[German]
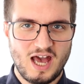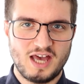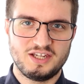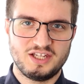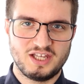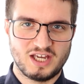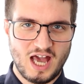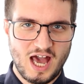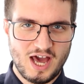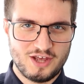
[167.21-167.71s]
ein
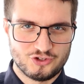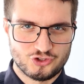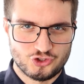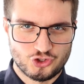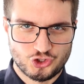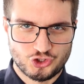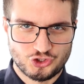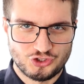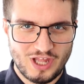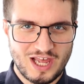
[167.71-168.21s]

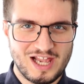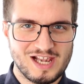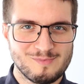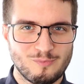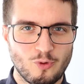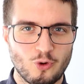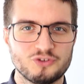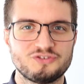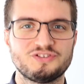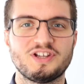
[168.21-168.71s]
iranisches
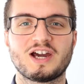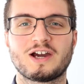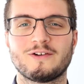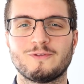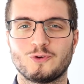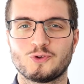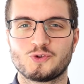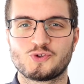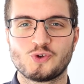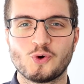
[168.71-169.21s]
Schnellboot der
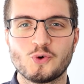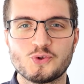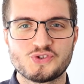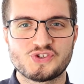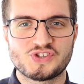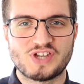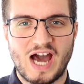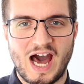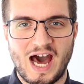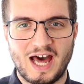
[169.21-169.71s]

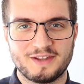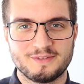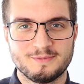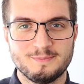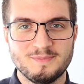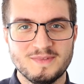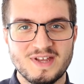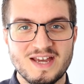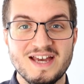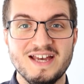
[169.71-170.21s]

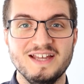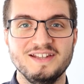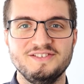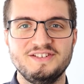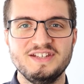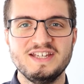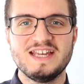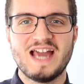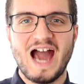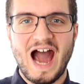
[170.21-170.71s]
Revolutionsgarden,
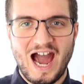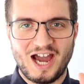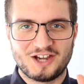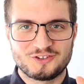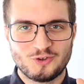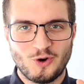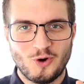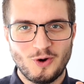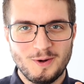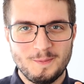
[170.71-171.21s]
die,
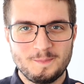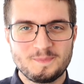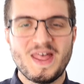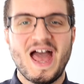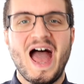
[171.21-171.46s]
Achtung,